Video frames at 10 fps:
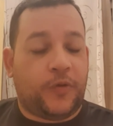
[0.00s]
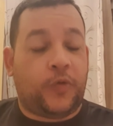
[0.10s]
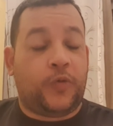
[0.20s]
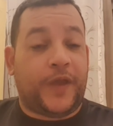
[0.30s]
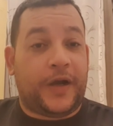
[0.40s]

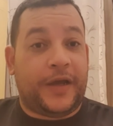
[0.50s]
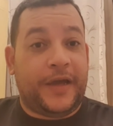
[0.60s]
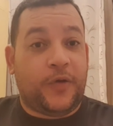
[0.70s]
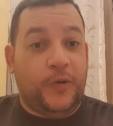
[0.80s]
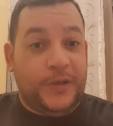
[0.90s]
na
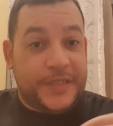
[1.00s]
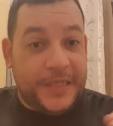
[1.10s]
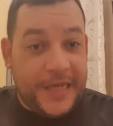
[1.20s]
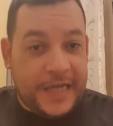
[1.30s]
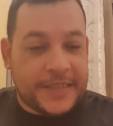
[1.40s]

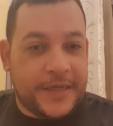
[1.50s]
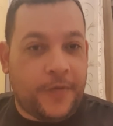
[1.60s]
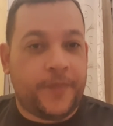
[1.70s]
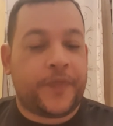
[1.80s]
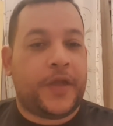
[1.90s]

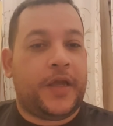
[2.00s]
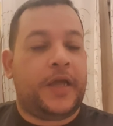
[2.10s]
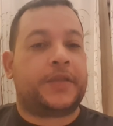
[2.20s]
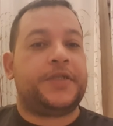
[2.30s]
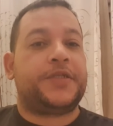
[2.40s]
reconciliação
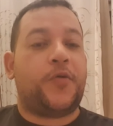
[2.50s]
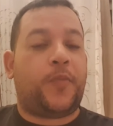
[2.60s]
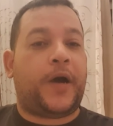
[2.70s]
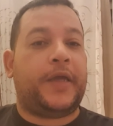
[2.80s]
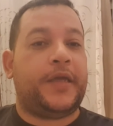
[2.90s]
entre seu
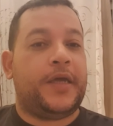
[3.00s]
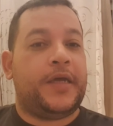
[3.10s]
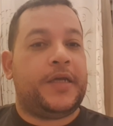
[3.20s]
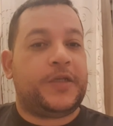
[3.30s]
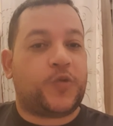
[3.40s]
pai
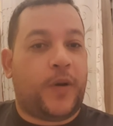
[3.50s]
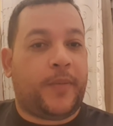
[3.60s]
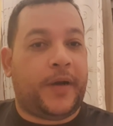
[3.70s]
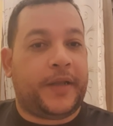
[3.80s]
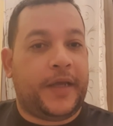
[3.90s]
e sua
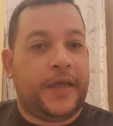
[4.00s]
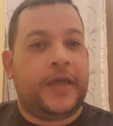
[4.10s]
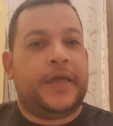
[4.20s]
mãe, né?